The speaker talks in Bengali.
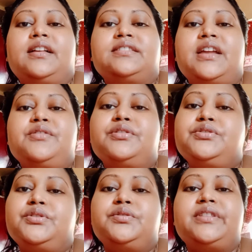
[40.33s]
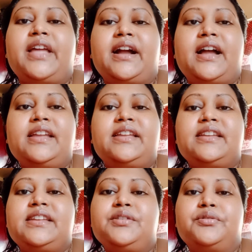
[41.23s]
যাই হোক চলুন দেখাই কি
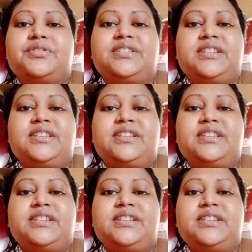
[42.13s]
কি করছি